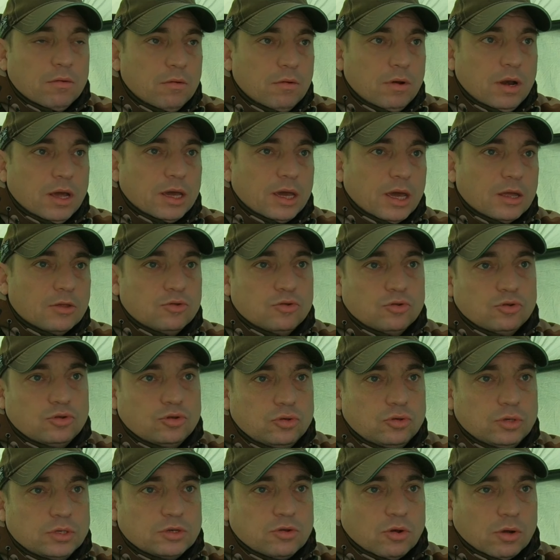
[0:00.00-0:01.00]
la canne du
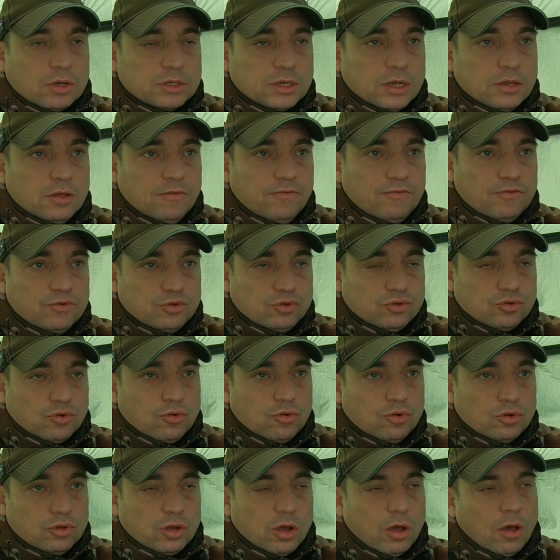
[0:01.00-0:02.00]
histoire que ça diffuse sur
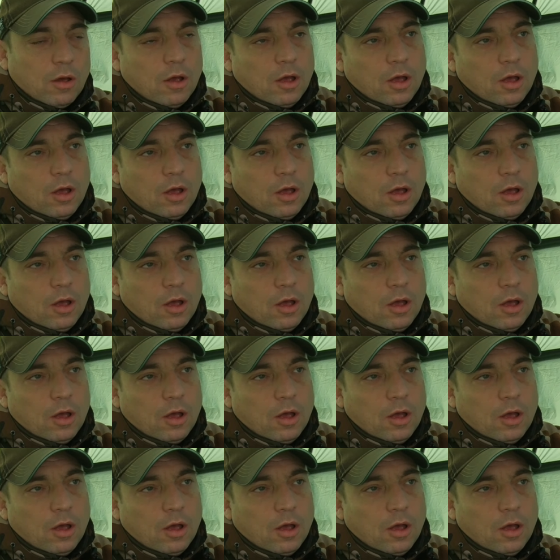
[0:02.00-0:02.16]
l'autre.